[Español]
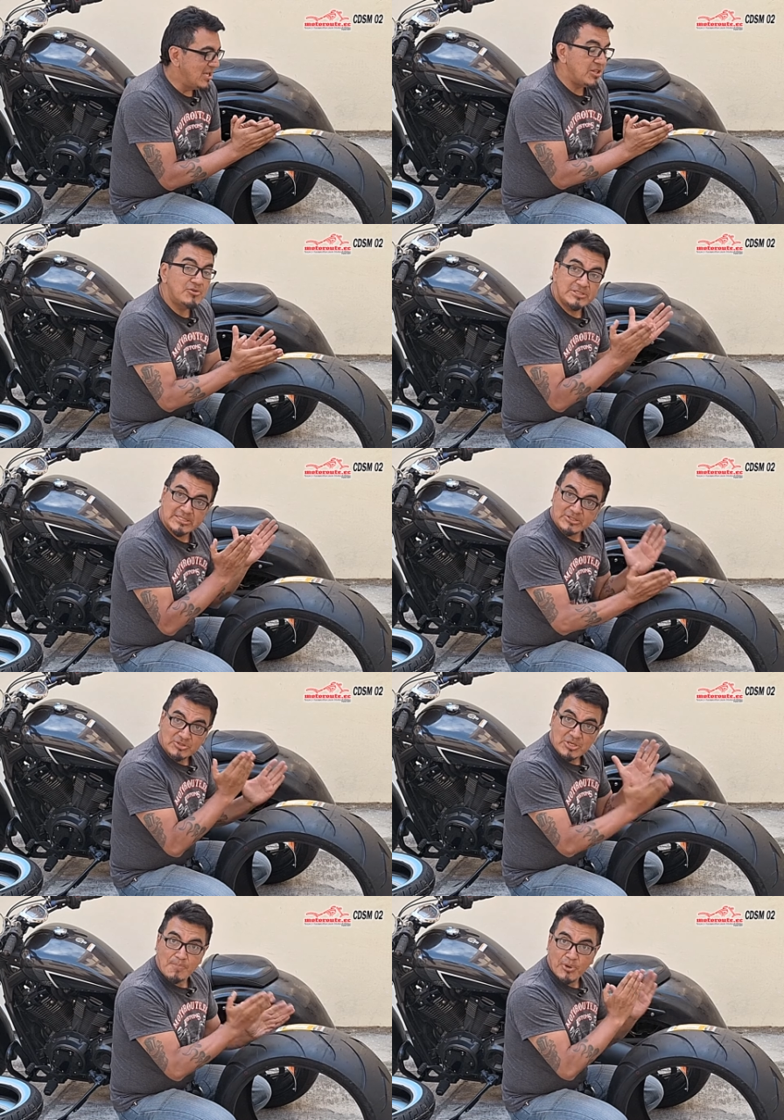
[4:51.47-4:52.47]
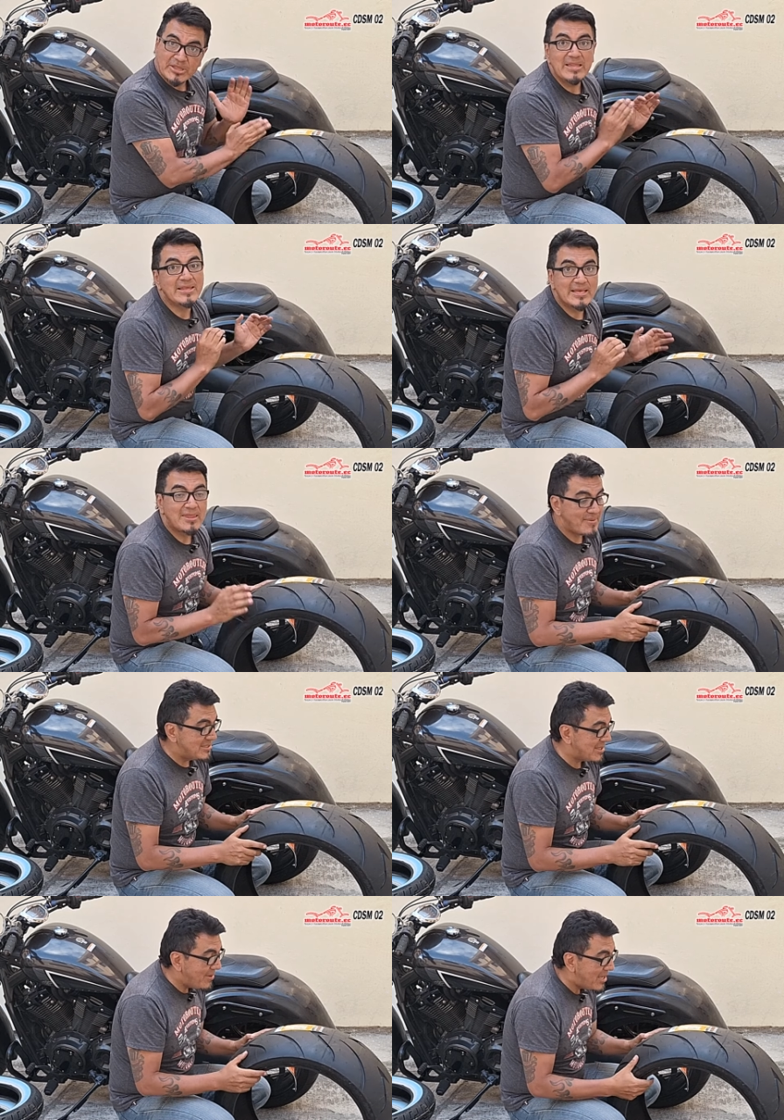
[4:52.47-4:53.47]
Entonces eso es importante que
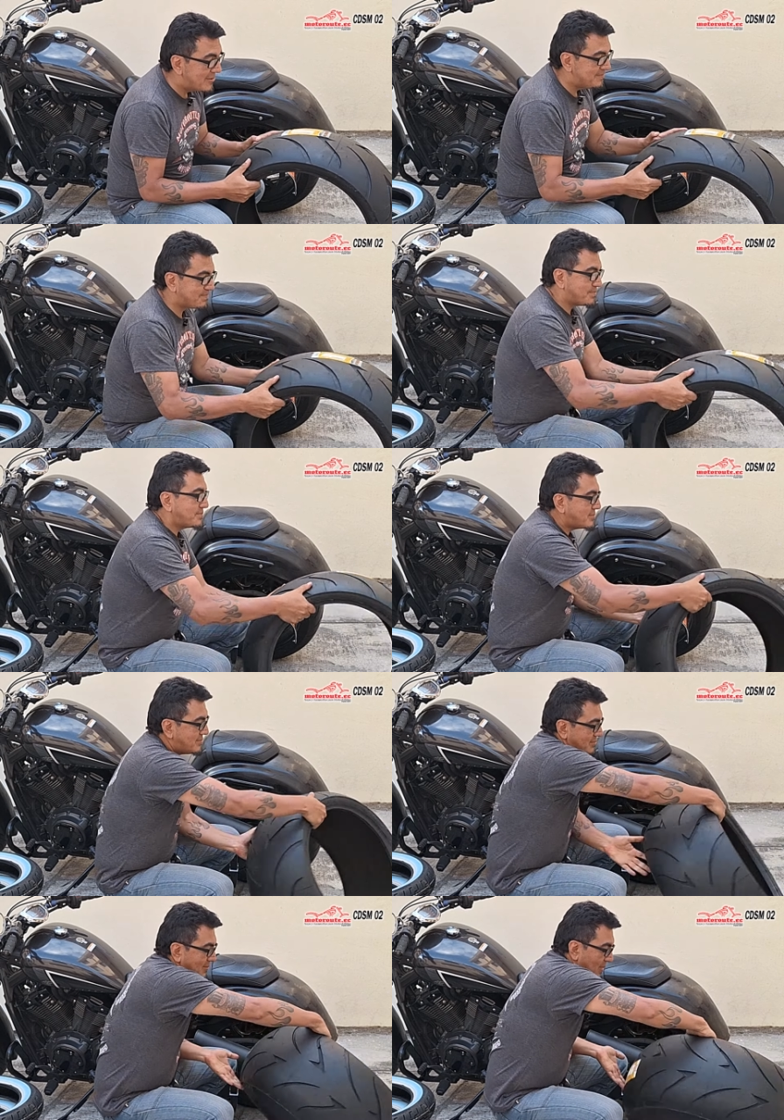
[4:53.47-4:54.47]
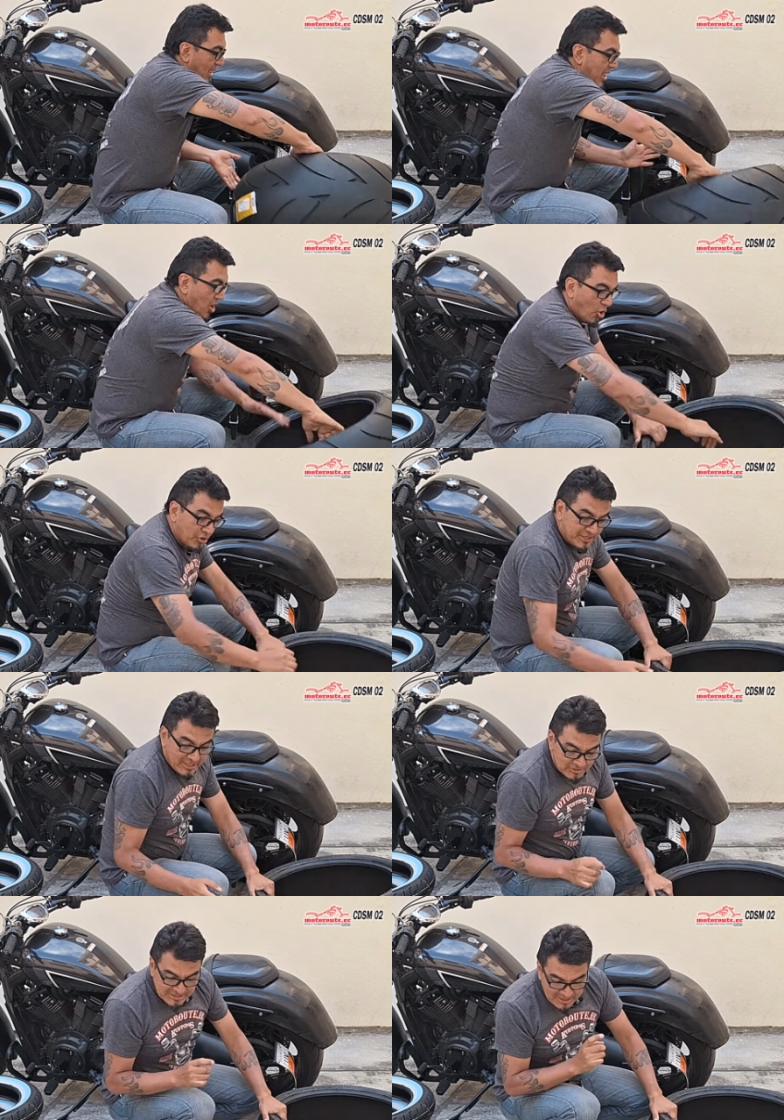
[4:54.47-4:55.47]
deben saber.
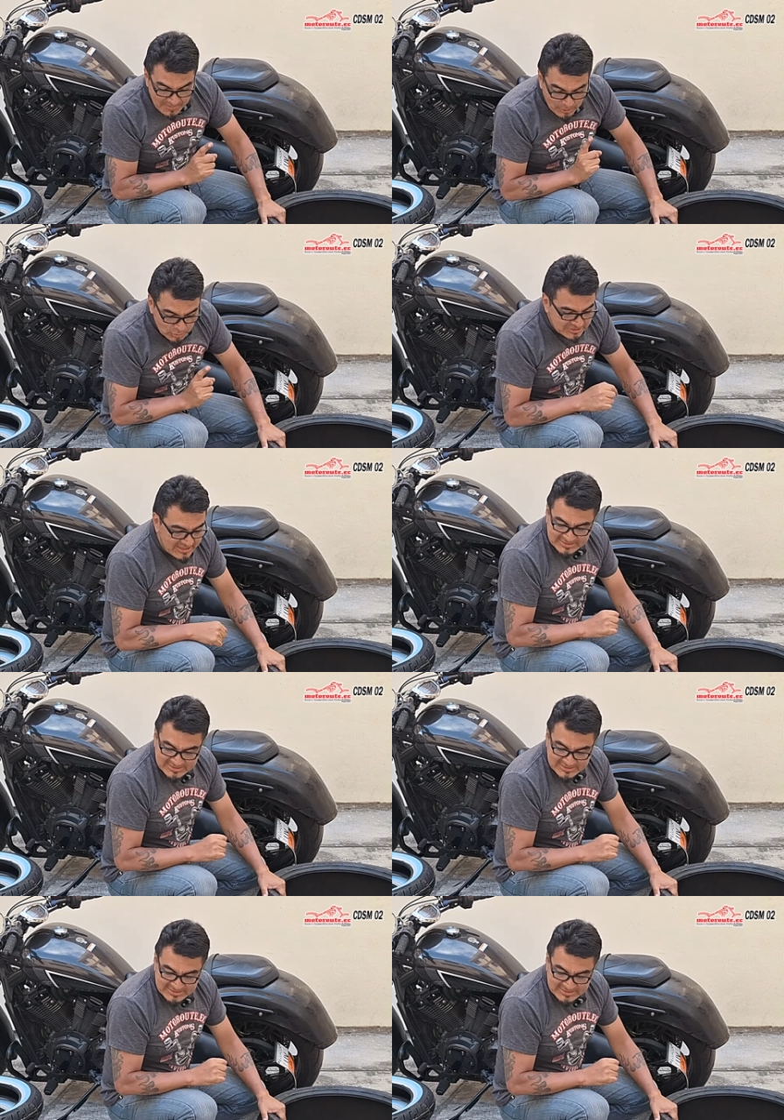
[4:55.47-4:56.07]
Otra cosa que me gusta